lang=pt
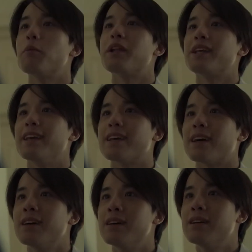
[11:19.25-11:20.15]
sua própria
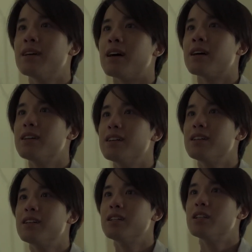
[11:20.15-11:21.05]
secretária e a fez
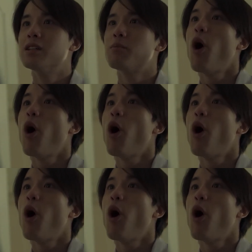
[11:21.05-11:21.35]
interromper a